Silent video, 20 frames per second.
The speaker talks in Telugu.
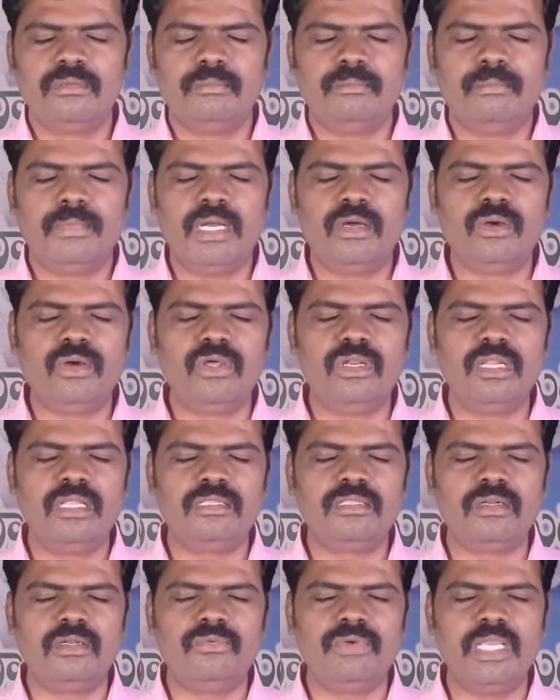
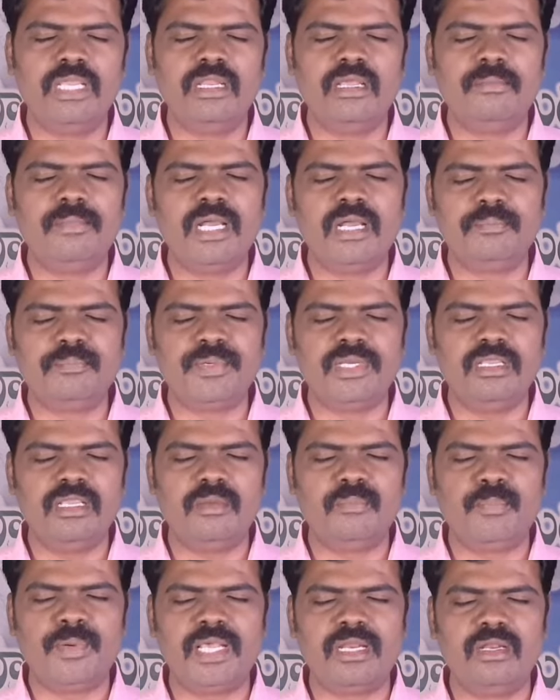మహోన్నతుడు అయిన మా ప్రియ
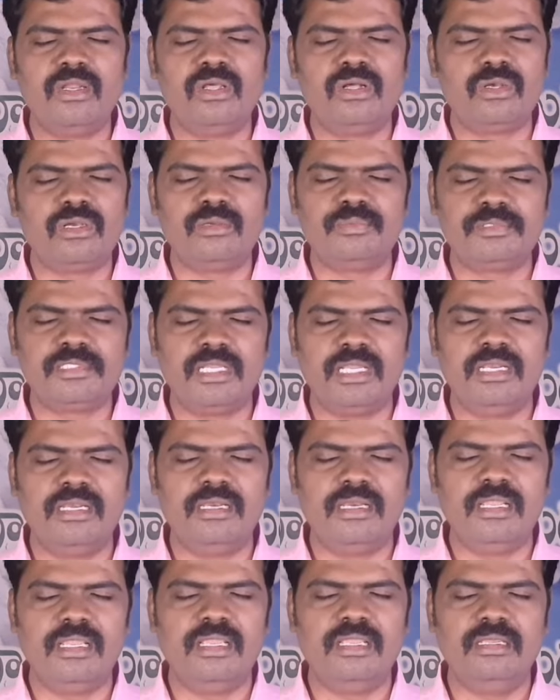పరలోకపు
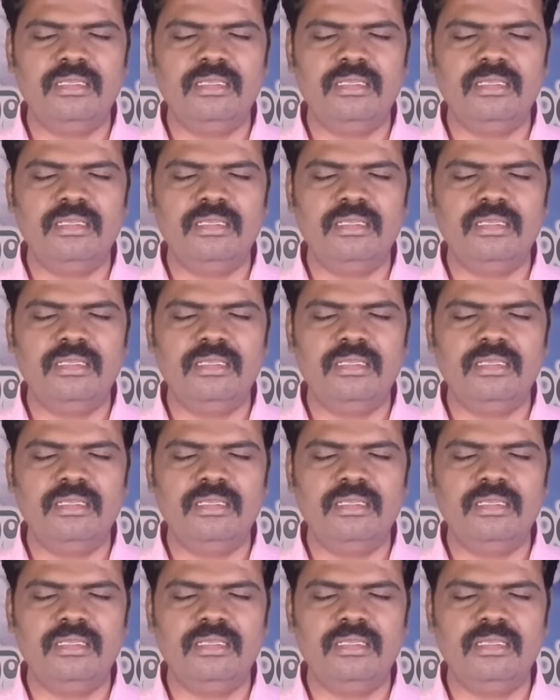తండ్రి